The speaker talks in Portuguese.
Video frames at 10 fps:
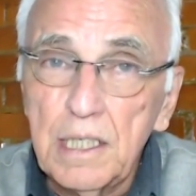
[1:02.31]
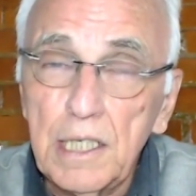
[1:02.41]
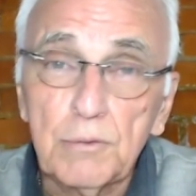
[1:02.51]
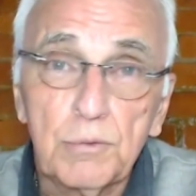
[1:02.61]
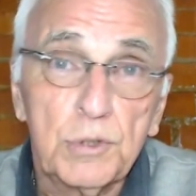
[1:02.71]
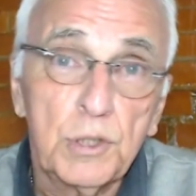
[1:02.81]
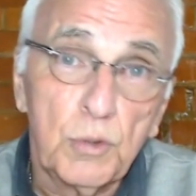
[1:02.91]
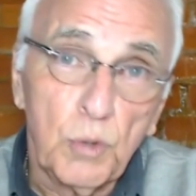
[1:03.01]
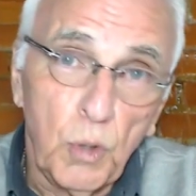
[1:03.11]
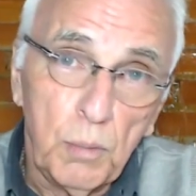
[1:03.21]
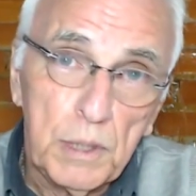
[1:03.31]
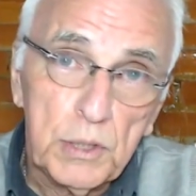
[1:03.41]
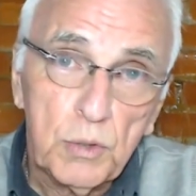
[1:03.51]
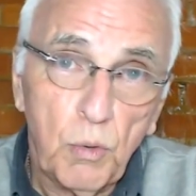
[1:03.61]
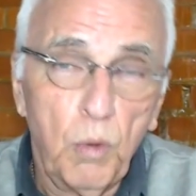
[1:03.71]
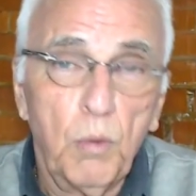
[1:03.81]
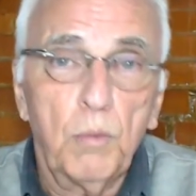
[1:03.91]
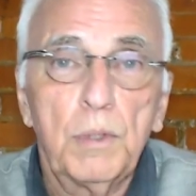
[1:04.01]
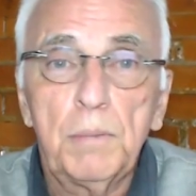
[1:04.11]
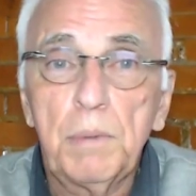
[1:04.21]
entre os sintomas
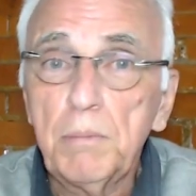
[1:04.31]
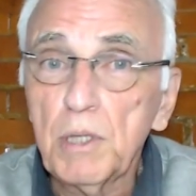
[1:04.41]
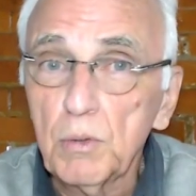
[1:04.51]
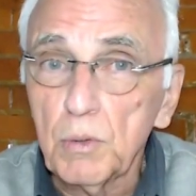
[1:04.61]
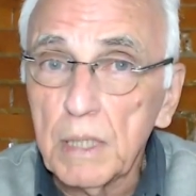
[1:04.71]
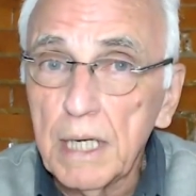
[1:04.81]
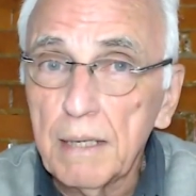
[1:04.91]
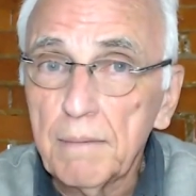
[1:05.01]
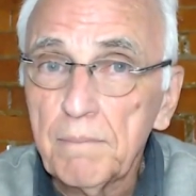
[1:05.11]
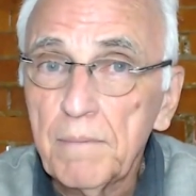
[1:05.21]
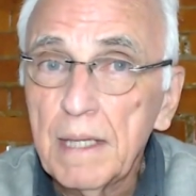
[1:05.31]
com, em primeiro lugar,